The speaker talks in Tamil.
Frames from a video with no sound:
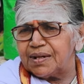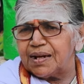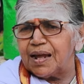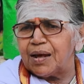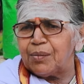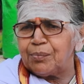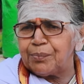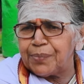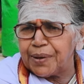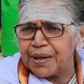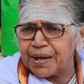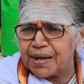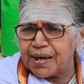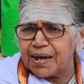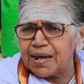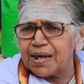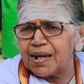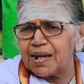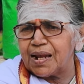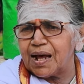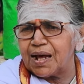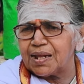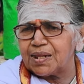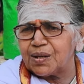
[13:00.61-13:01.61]
நம்பிக்கை
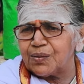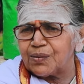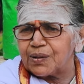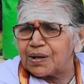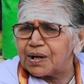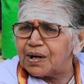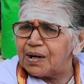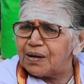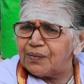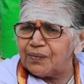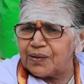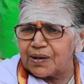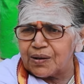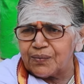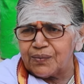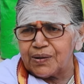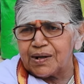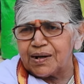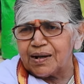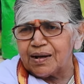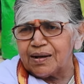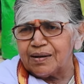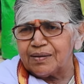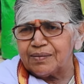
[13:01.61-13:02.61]
இல்லாதவர்கள் வர
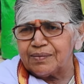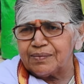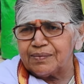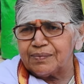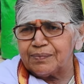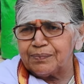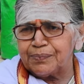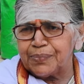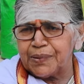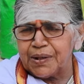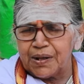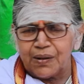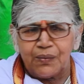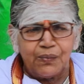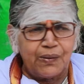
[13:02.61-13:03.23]
வேண்டாம் இப்போ